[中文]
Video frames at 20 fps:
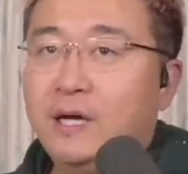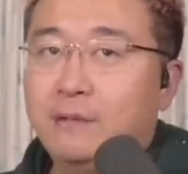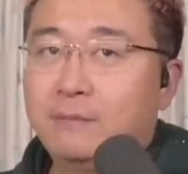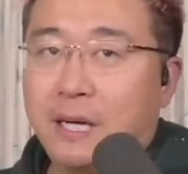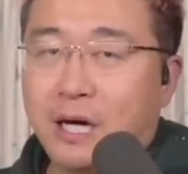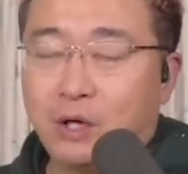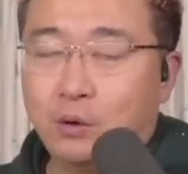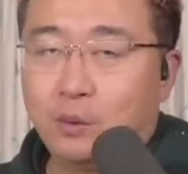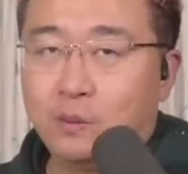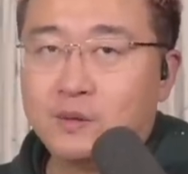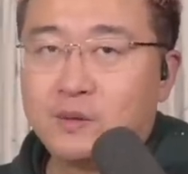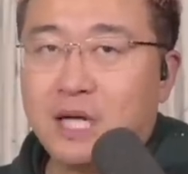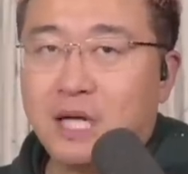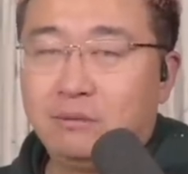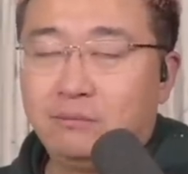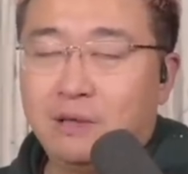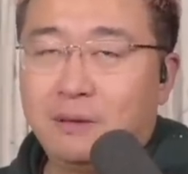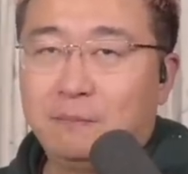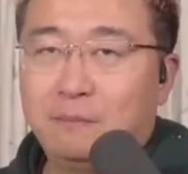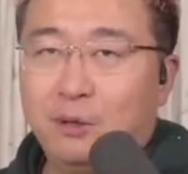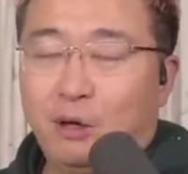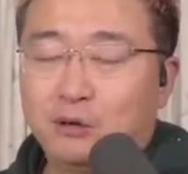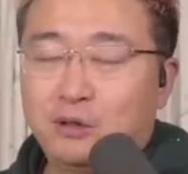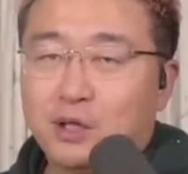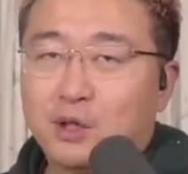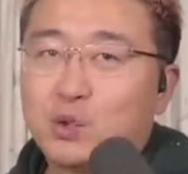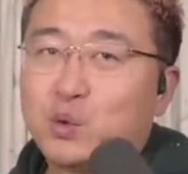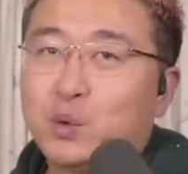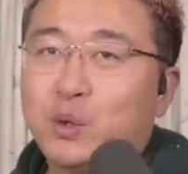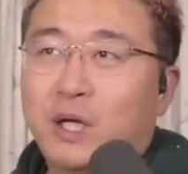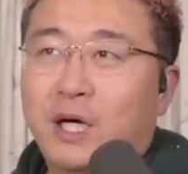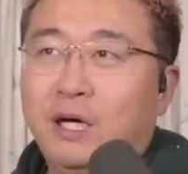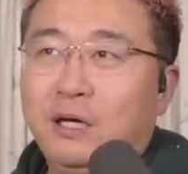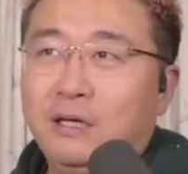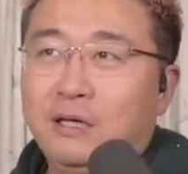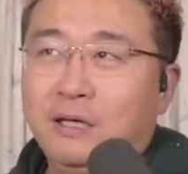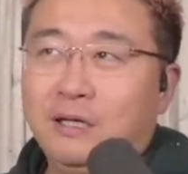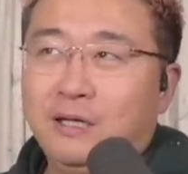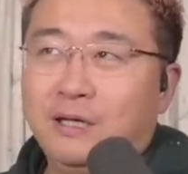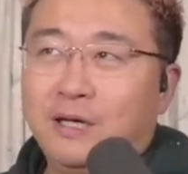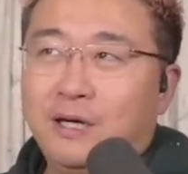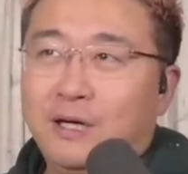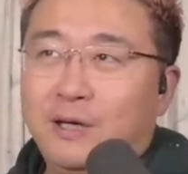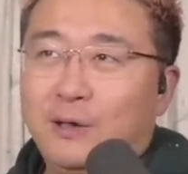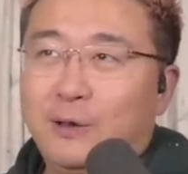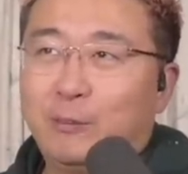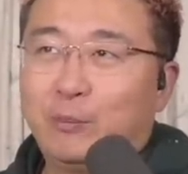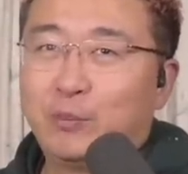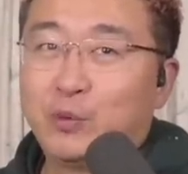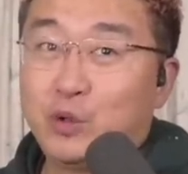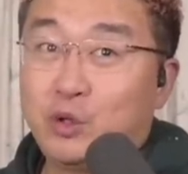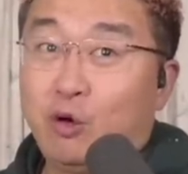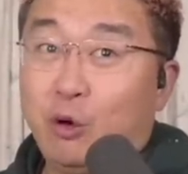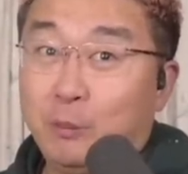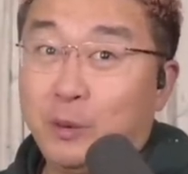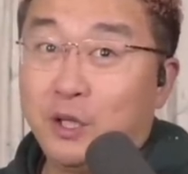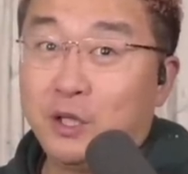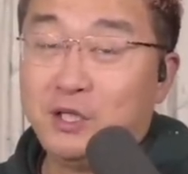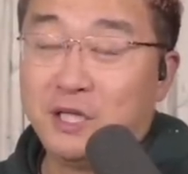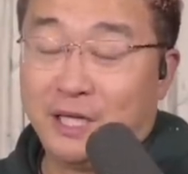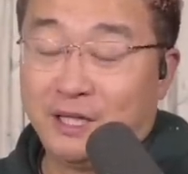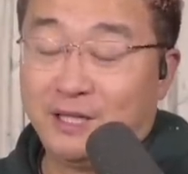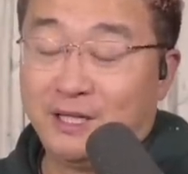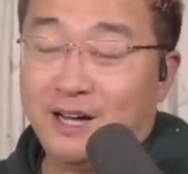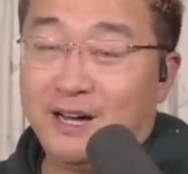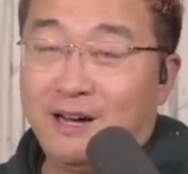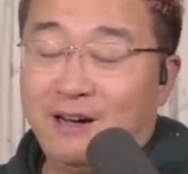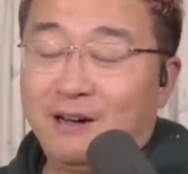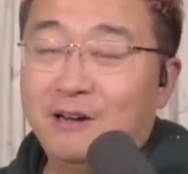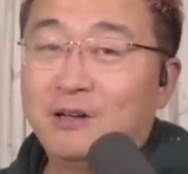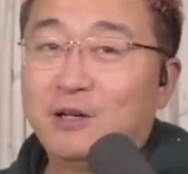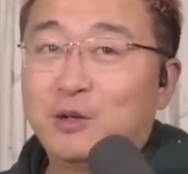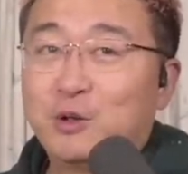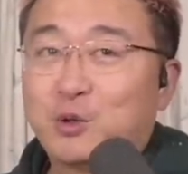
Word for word: 马克龙在里面表现出了，嗯，就像我标题讲的啊，